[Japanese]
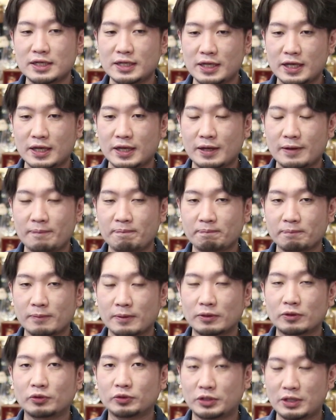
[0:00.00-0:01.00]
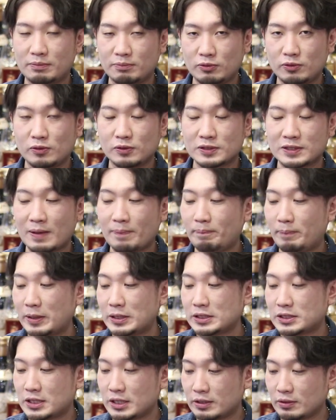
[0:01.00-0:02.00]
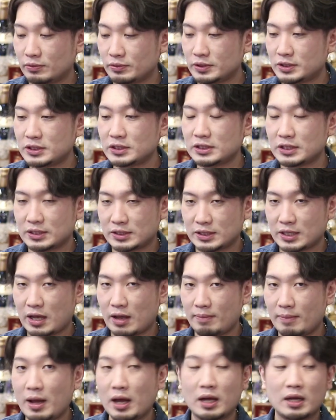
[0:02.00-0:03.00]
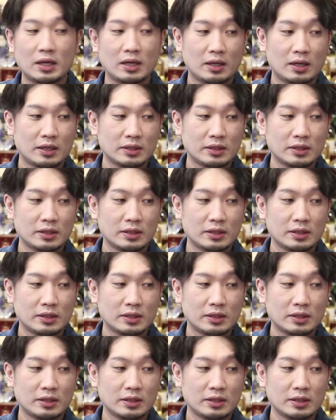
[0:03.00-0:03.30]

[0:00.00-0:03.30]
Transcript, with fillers: でねとてもさっぱりしてて美味しいんですがまあ